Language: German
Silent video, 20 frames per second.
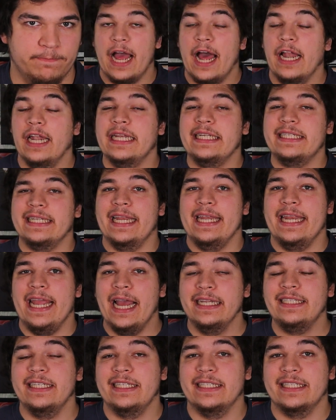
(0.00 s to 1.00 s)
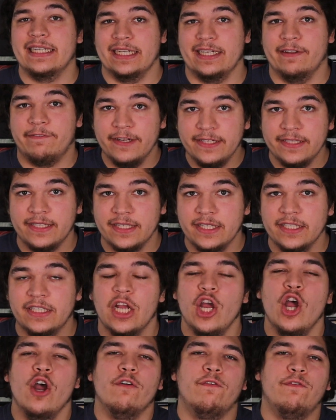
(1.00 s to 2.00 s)
Allerdings ernährt sich die Saat der Finsternis
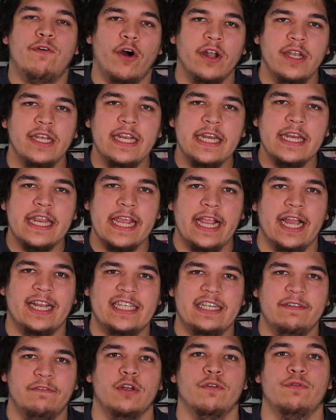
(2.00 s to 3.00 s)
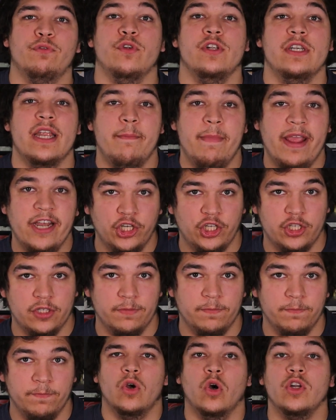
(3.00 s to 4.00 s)
von den negativen Gefühlen der Menschen.
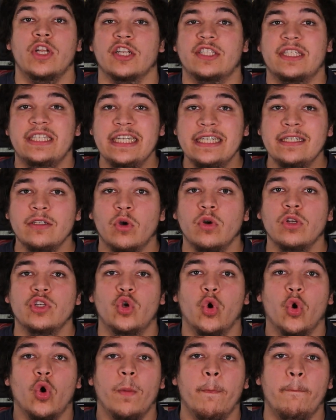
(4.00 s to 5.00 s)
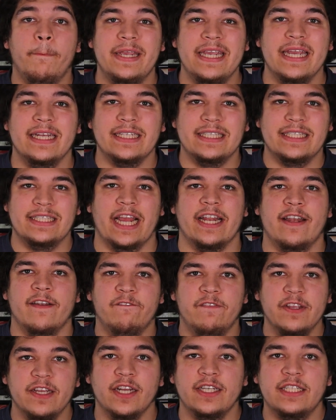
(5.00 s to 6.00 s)
Und aus diesem Grund korrumpiert es
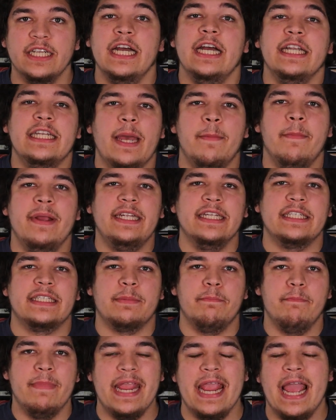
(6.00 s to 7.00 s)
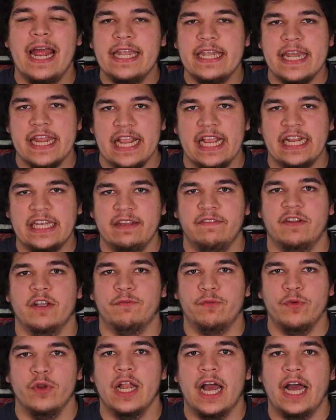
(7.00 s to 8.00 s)
seinen Wirt, damit es mehr negative
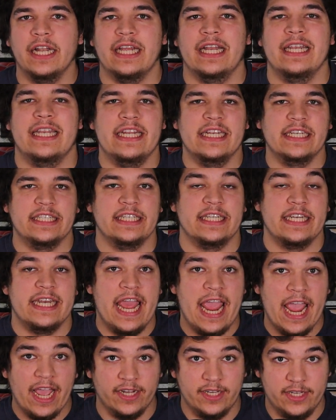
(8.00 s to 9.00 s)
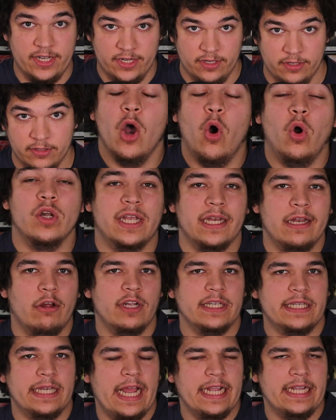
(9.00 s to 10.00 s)
Gefühle hat, an denen es sich nähren kann. Und genau
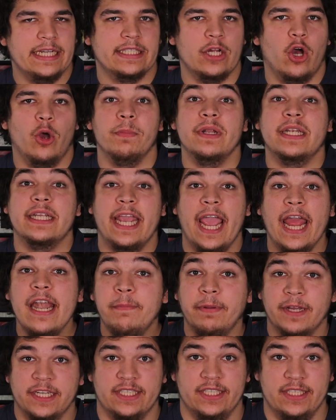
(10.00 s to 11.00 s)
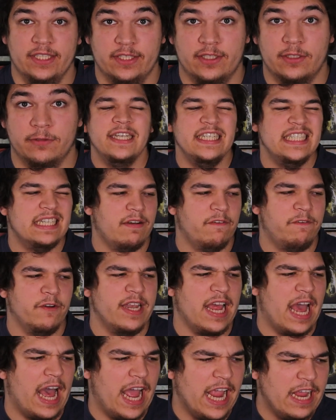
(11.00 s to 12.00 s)
das gleiche ist auch mit Ken passiert. Dieser war von
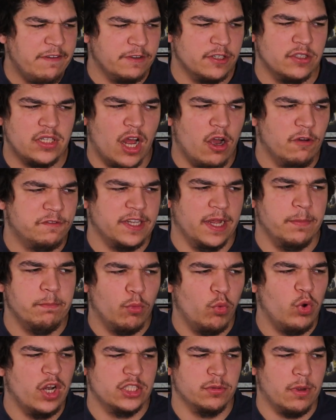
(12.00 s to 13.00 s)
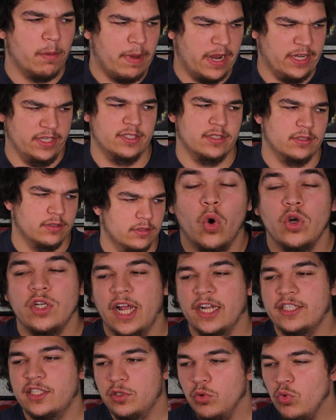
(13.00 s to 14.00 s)
der Eifersucht auf seinen Bruder übermannt. Und
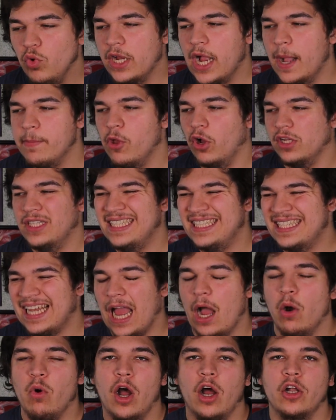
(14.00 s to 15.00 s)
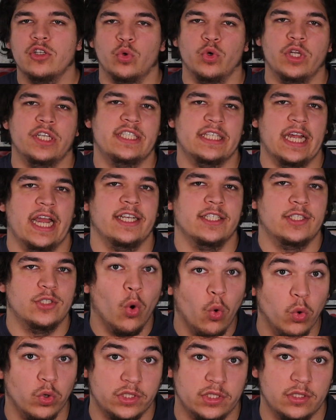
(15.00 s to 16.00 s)
dazu kam noch die Trauer durch seinen
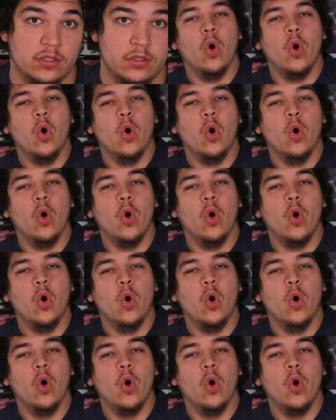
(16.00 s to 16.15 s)
Tod.